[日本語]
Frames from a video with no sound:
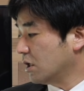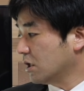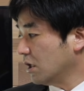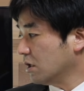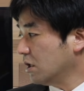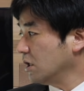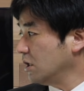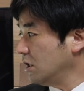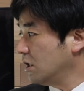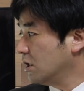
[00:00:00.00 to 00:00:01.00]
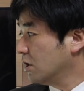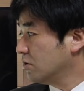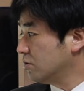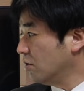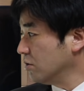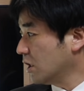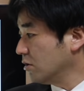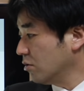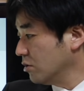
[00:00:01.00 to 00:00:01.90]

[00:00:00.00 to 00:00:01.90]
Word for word: え結果的に不動産